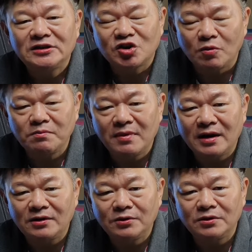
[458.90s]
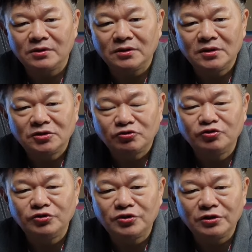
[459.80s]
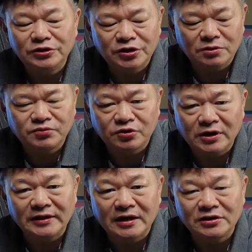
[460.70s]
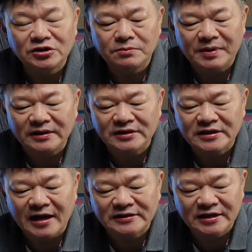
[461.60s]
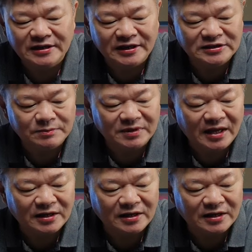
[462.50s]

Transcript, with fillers: 정말로 눈덩이처럼 불어난다는 점 반드시 아셔야 되겠습니다.